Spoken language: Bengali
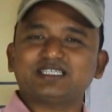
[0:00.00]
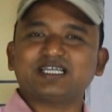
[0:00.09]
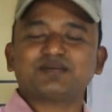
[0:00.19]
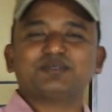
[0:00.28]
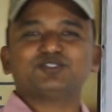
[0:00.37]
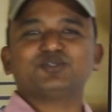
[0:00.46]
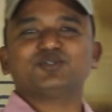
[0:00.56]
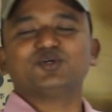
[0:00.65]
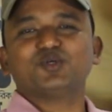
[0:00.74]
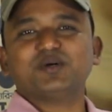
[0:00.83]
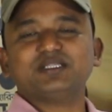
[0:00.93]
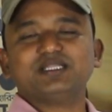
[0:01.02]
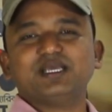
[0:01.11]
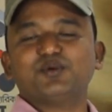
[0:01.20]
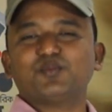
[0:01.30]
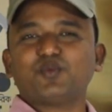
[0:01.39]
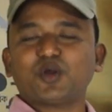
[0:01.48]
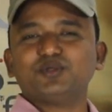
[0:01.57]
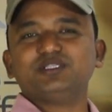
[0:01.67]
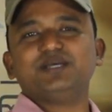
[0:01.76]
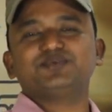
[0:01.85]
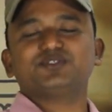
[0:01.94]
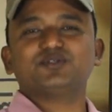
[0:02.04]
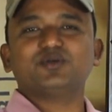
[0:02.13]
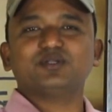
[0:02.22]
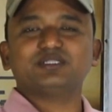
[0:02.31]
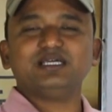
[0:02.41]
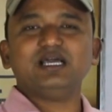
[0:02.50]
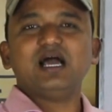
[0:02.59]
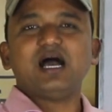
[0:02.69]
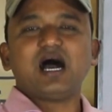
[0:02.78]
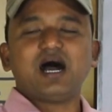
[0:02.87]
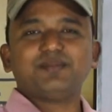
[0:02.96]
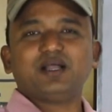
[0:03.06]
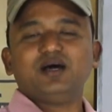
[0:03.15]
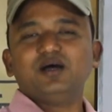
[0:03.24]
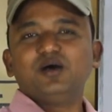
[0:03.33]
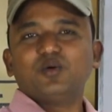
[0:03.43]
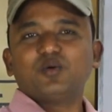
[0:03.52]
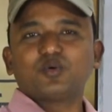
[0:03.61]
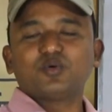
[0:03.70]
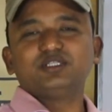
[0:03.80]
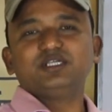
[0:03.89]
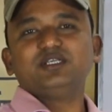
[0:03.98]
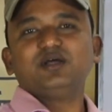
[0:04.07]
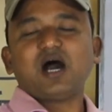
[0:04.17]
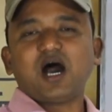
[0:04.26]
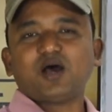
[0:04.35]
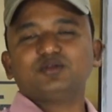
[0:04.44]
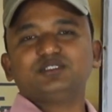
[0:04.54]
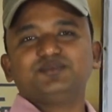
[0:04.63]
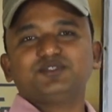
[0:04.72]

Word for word: সাথে থাকবার জন্য ধন্যবাদ এবং পরবর্তী এপিসোডগুলোতে আমরা গতির আরও যে